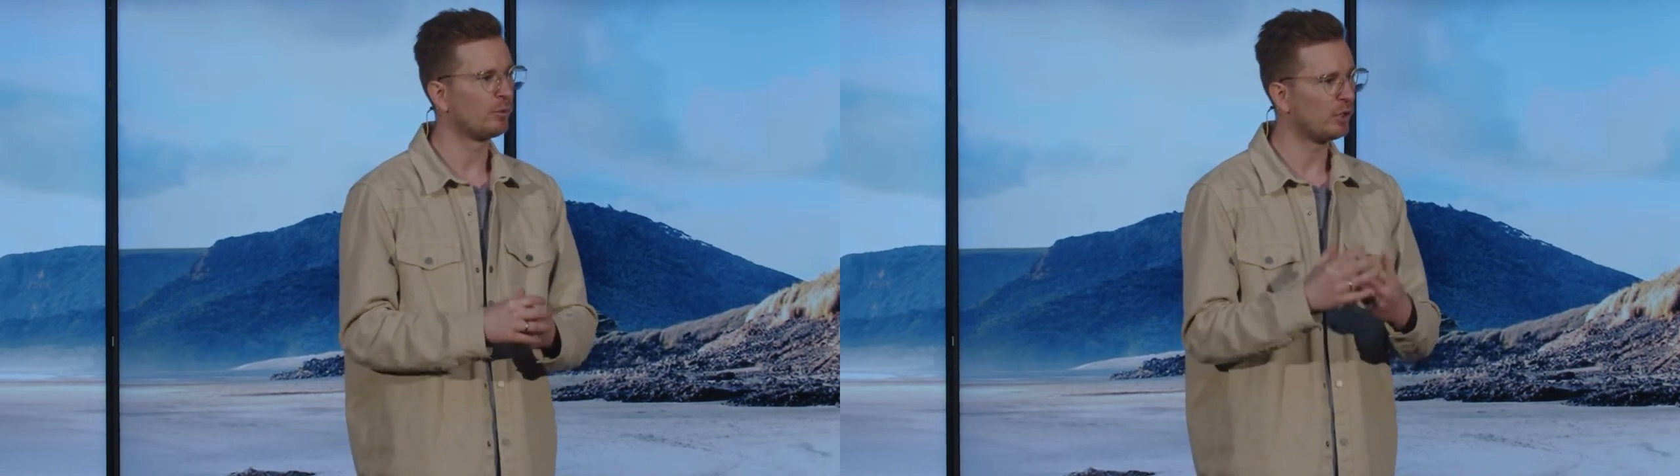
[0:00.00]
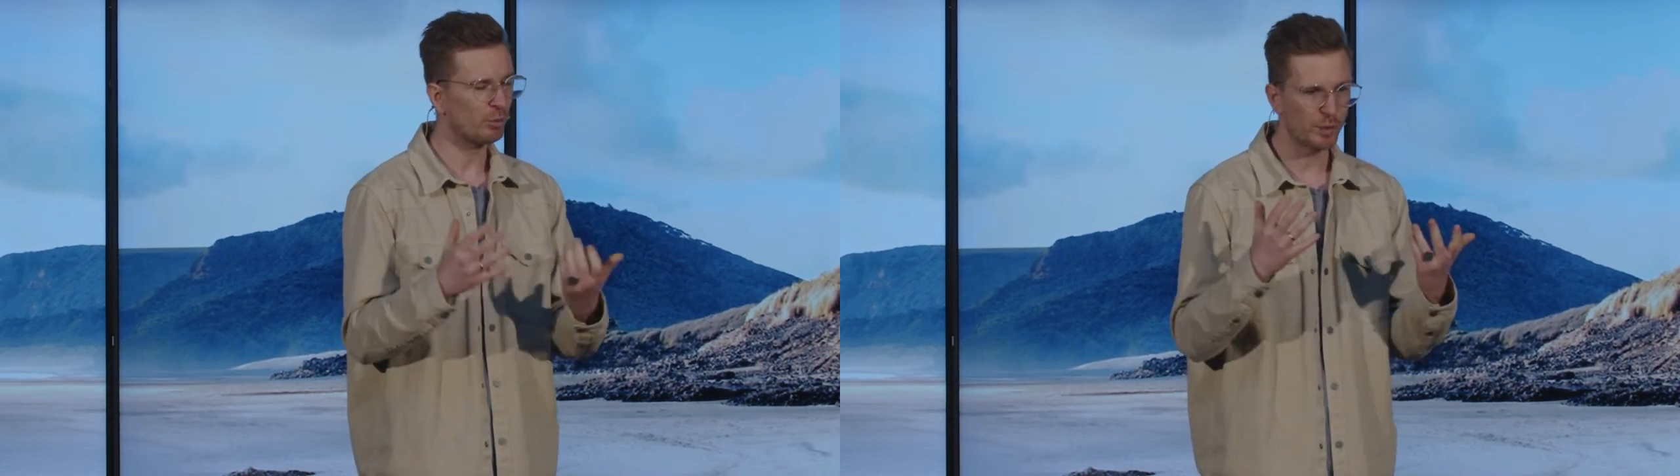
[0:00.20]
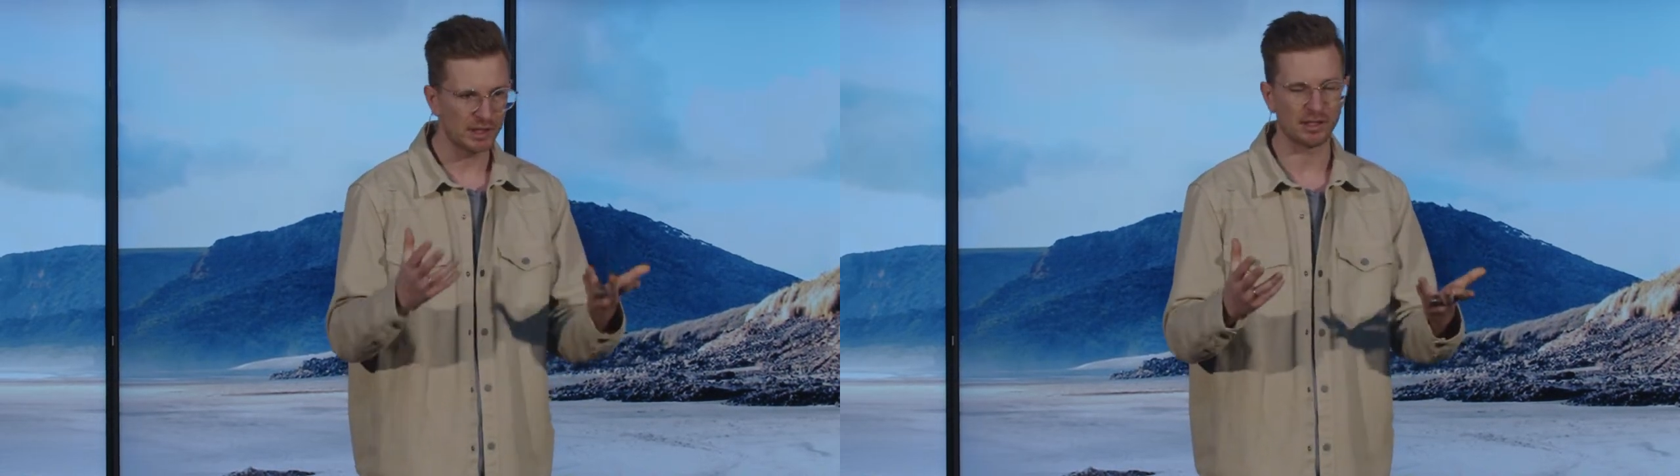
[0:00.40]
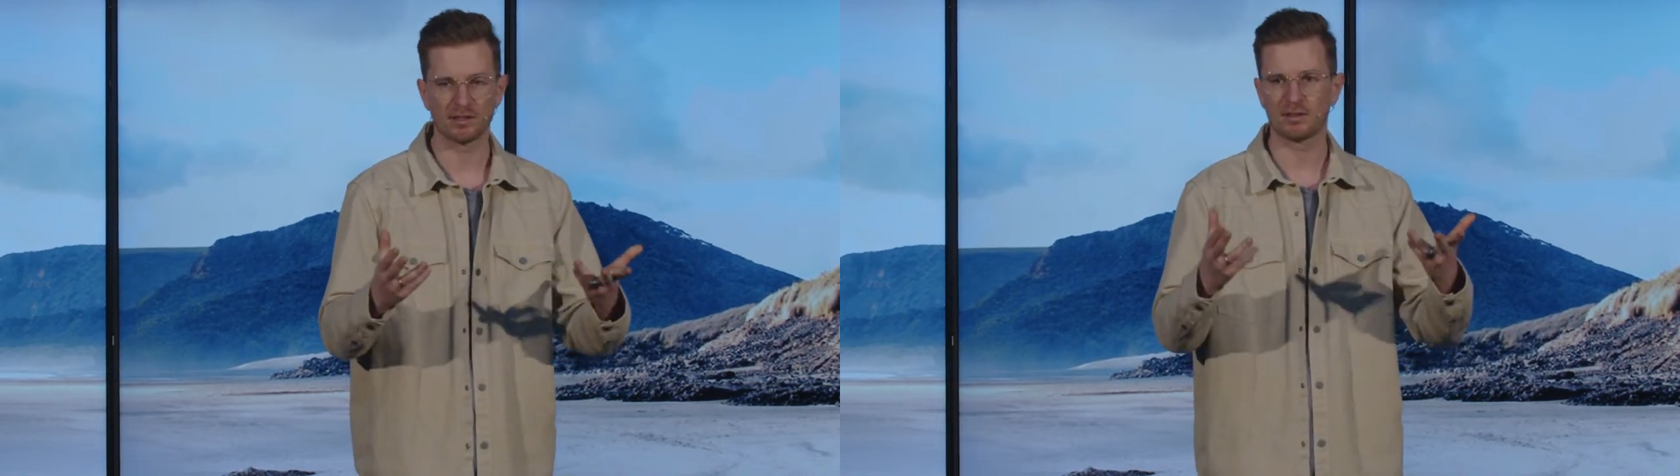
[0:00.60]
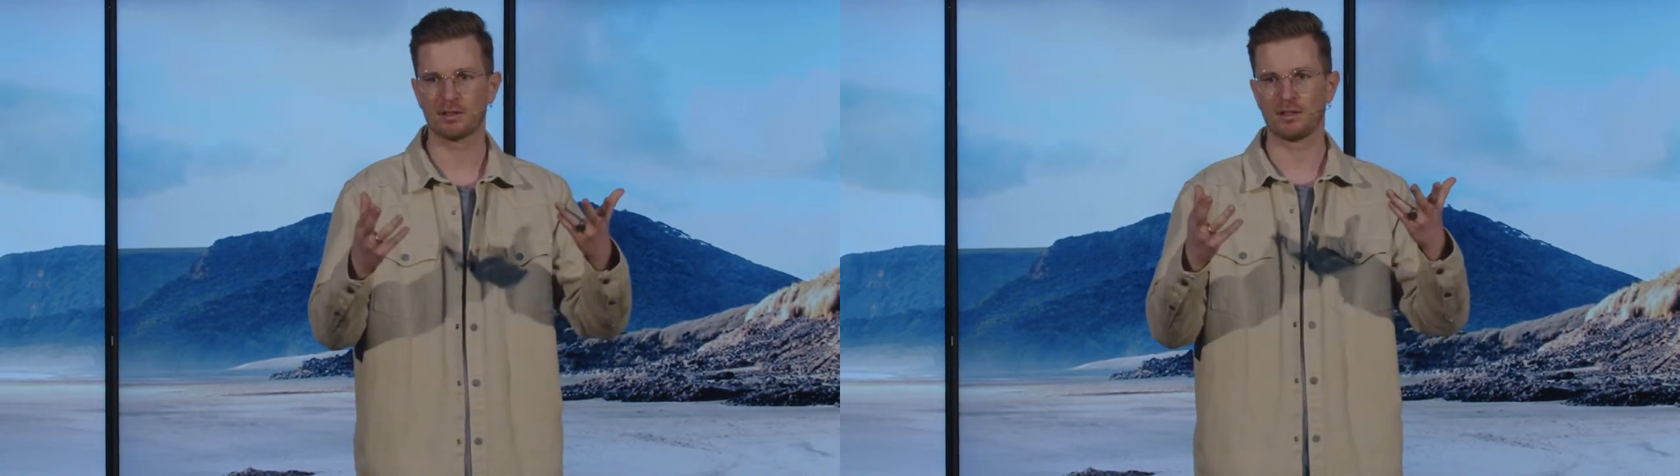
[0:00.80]
du ihn
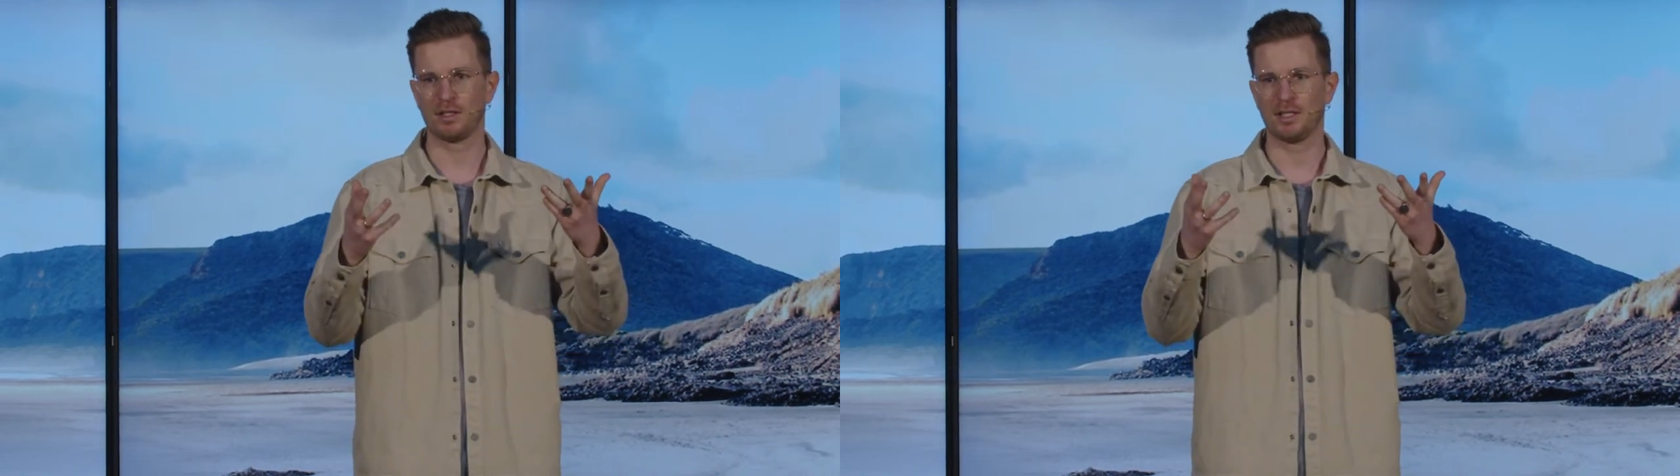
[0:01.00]
bittest,